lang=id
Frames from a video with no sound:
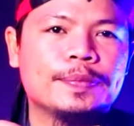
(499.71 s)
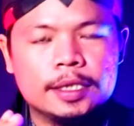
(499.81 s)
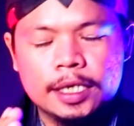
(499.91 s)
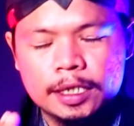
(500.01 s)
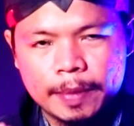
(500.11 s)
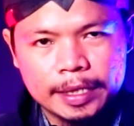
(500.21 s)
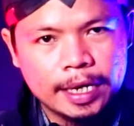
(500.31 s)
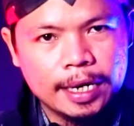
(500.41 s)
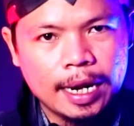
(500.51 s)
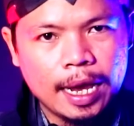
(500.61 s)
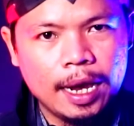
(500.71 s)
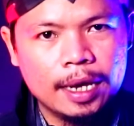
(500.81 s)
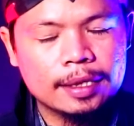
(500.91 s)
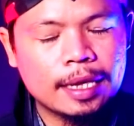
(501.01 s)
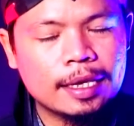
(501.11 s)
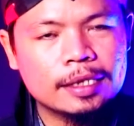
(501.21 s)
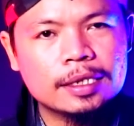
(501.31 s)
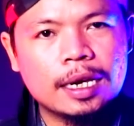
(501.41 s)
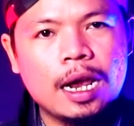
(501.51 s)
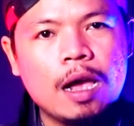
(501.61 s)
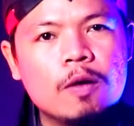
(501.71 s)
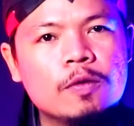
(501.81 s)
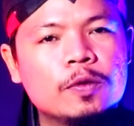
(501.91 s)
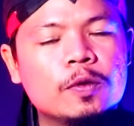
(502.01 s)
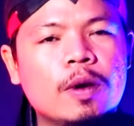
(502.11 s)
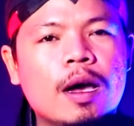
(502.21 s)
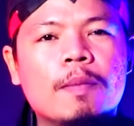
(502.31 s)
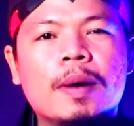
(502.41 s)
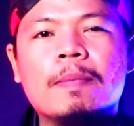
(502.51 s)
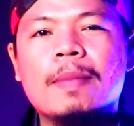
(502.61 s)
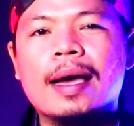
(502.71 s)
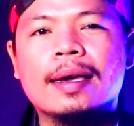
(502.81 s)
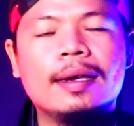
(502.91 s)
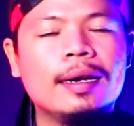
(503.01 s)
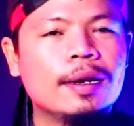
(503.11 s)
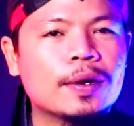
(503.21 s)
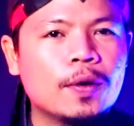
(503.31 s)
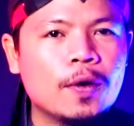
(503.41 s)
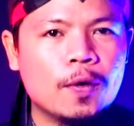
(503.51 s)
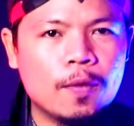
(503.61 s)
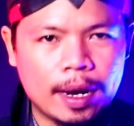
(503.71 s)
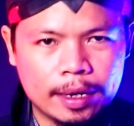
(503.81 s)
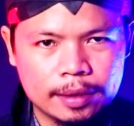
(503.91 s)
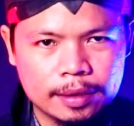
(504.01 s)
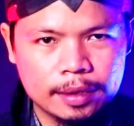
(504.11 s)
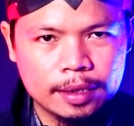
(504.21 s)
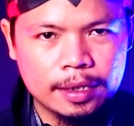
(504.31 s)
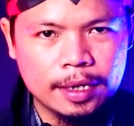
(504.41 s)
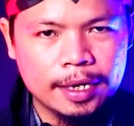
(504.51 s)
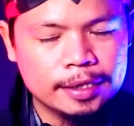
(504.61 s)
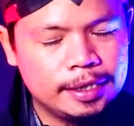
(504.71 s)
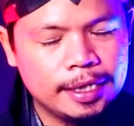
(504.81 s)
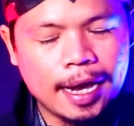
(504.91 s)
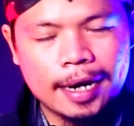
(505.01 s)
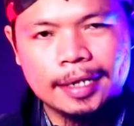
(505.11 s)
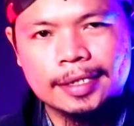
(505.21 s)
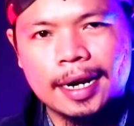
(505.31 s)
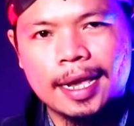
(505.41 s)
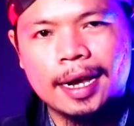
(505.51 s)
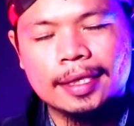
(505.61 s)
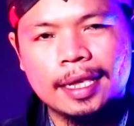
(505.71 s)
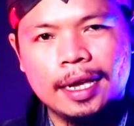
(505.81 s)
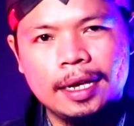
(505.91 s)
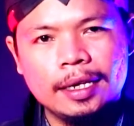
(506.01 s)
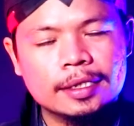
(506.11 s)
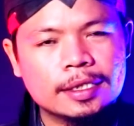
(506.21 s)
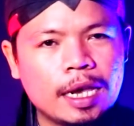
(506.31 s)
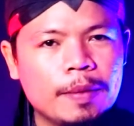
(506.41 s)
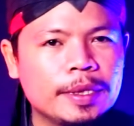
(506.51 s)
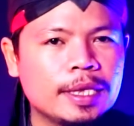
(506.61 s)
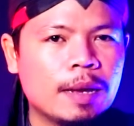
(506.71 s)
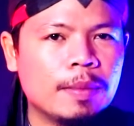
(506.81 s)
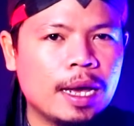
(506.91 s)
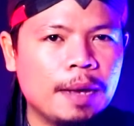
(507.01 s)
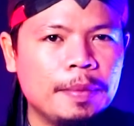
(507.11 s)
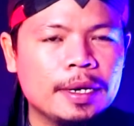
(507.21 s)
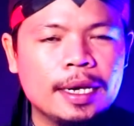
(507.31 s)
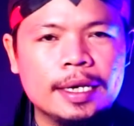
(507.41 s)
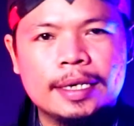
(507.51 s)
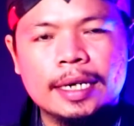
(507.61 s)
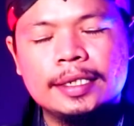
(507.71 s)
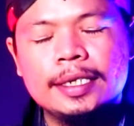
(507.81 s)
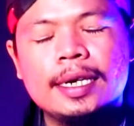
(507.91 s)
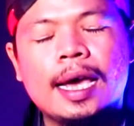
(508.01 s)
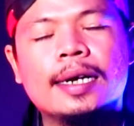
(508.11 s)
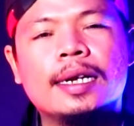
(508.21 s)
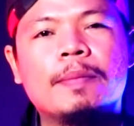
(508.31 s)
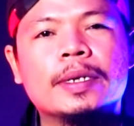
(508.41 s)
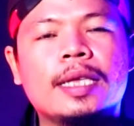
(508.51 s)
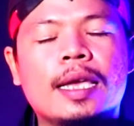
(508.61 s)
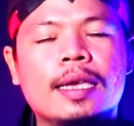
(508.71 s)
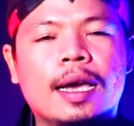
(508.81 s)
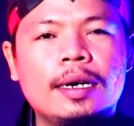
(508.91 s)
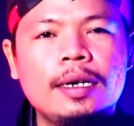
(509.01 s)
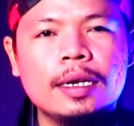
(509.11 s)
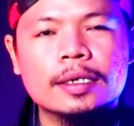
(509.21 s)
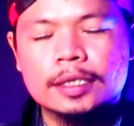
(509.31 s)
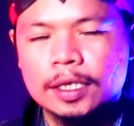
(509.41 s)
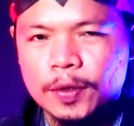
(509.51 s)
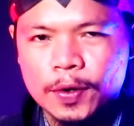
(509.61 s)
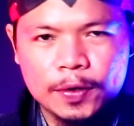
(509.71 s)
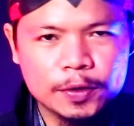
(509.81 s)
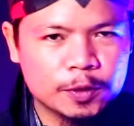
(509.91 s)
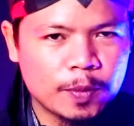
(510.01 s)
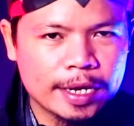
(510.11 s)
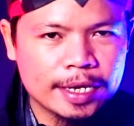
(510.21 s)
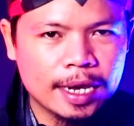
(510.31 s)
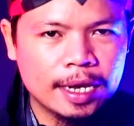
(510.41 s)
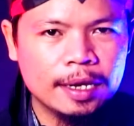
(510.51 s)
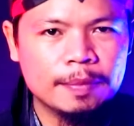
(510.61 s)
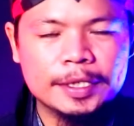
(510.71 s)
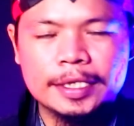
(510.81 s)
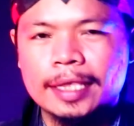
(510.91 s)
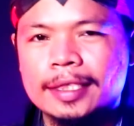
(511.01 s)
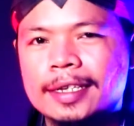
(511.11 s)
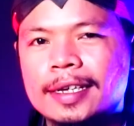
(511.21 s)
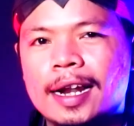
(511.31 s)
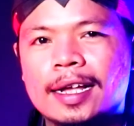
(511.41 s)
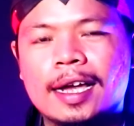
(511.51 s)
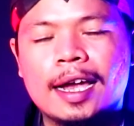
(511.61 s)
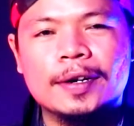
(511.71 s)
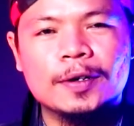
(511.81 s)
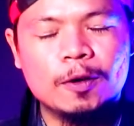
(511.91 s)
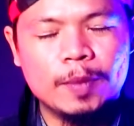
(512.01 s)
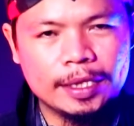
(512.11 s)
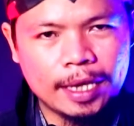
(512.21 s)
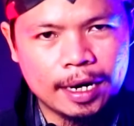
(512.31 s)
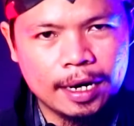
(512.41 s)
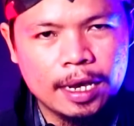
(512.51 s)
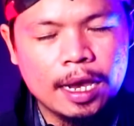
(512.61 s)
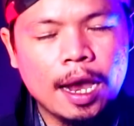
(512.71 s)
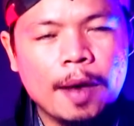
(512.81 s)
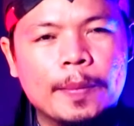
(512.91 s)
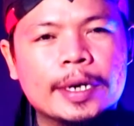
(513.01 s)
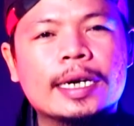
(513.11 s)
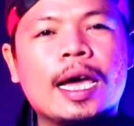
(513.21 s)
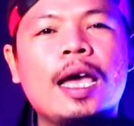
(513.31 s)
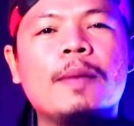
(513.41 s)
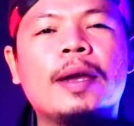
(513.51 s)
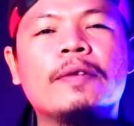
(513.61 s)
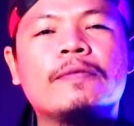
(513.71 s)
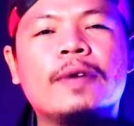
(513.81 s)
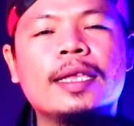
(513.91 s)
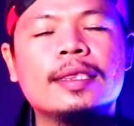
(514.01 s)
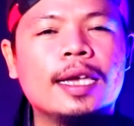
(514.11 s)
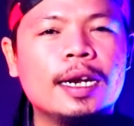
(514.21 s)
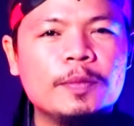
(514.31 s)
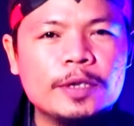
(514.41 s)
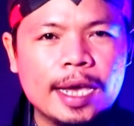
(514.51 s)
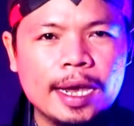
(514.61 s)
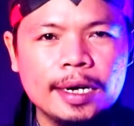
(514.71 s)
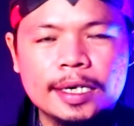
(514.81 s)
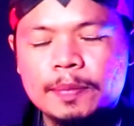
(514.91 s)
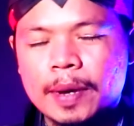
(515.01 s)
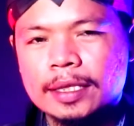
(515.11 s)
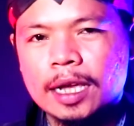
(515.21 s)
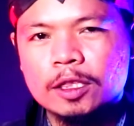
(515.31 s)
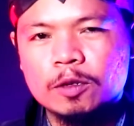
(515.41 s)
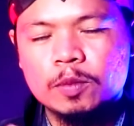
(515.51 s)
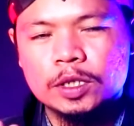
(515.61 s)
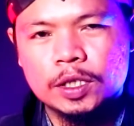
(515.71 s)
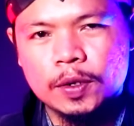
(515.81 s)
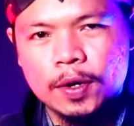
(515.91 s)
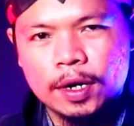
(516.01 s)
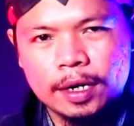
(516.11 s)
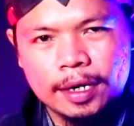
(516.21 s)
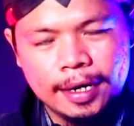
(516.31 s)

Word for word: Jadi seperti inilah tata cara untuk memanggil roh uang. Jika ada salah kata, saya minta maaf dan jika ada pertanyaan, sedulurku semuanya bisa tinggalkan komentar. Berkah manfaat ilmunya di batang tubuh sedulur.